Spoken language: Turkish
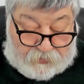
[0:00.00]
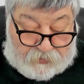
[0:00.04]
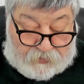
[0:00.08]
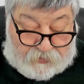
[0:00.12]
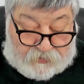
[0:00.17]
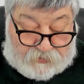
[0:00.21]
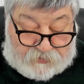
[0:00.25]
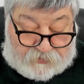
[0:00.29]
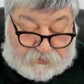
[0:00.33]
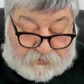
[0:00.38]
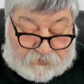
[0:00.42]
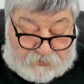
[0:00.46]

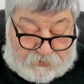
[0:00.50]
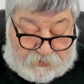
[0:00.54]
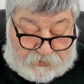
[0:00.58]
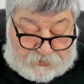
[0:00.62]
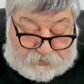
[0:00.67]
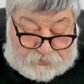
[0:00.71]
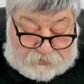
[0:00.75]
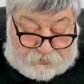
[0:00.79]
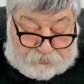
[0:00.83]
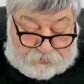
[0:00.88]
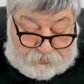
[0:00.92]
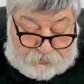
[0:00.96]
Sınır
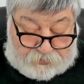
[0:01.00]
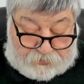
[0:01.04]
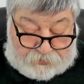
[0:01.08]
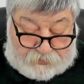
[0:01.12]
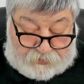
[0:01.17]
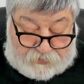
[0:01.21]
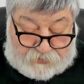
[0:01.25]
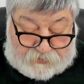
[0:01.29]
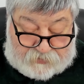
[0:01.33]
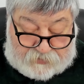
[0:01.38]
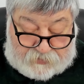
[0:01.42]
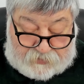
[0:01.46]
aşımında
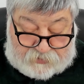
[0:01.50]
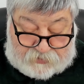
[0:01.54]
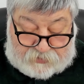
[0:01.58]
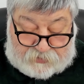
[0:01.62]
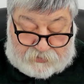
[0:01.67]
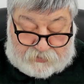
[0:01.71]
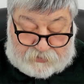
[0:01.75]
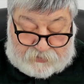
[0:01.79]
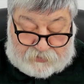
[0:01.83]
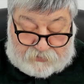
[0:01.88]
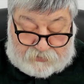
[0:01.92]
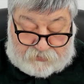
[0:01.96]
ise
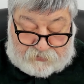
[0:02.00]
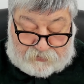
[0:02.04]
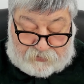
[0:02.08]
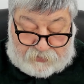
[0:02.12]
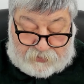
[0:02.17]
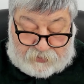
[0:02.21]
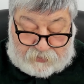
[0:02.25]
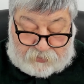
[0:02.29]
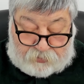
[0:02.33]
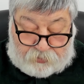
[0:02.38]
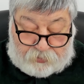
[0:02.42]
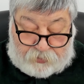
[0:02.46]

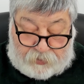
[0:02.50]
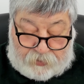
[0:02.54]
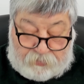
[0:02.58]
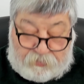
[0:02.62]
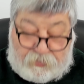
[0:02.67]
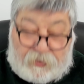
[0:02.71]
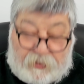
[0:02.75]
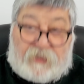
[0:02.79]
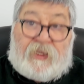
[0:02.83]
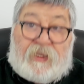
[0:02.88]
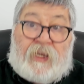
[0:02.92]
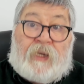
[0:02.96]
şiddetine
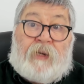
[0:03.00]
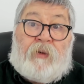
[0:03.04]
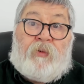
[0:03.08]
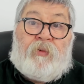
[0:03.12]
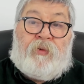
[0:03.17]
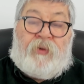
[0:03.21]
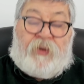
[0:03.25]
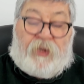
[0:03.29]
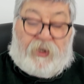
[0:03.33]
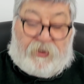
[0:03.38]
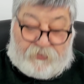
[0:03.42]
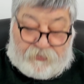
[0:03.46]
göre bedel
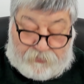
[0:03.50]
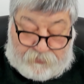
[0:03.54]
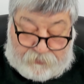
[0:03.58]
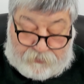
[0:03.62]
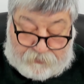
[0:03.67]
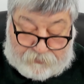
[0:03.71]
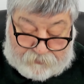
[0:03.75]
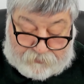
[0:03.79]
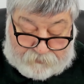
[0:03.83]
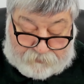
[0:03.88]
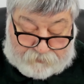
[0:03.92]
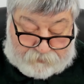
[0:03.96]
öder.
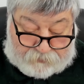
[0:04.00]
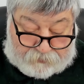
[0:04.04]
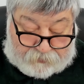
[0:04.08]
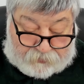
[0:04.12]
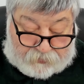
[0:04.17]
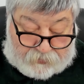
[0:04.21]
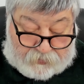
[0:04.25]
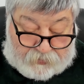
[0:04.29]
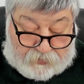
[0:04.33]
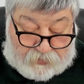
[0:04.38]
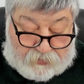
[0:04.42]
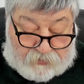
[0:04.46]

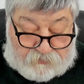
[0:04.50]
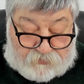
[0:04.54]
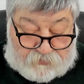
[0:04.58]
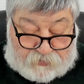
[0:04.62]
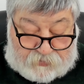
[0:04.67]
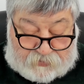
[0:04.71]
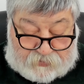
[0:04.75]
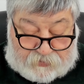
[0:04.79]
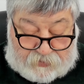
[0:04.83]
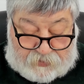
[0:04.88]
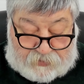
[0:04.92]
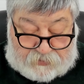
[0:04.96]

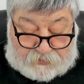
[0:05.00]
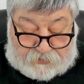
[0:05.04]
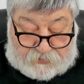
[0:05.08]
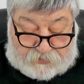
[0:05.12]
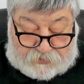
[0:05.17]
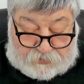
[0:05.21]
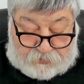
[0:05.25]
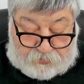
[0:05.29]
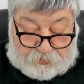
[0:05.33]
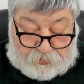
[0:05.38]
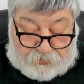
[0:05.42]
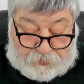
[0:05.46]
Vesayet
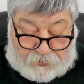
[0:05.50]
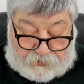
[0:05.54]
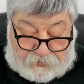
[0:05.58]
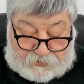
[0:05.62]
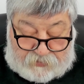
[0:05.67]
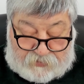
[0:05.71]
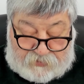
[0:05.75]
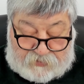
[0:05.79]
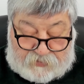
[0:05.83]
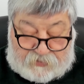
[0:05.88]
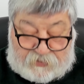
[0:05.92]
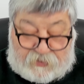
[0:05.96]
rejimi
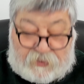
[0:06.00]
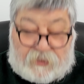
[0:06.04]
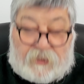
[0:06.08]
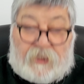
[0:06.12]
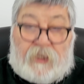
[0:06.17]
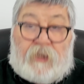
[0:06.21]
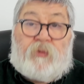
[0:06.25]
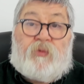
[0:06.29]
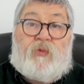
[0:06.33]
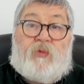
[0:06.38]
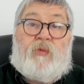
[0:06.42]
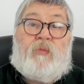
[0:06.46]
merkezi
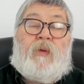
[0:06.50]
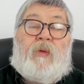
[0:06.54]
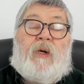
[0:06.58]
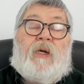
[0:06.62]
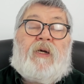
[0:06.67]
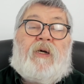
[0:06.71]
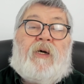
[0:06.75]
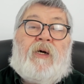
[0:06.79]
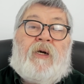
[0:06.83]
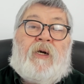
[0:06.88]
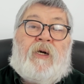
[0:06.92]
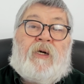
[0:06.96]
genelkurmay
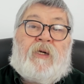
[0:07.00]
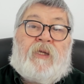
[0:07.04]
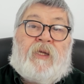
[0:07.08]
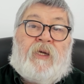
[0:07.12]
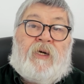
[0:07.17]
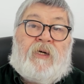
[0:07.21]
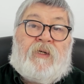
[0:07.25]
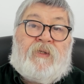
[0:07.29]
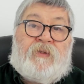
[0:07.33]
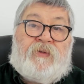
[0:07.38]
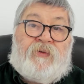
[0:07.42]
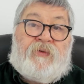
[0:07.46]

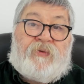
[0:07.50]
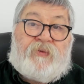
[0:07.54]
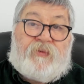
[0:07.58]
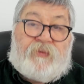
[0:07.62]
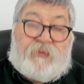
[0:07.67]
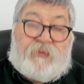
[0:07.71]
karargahıdır.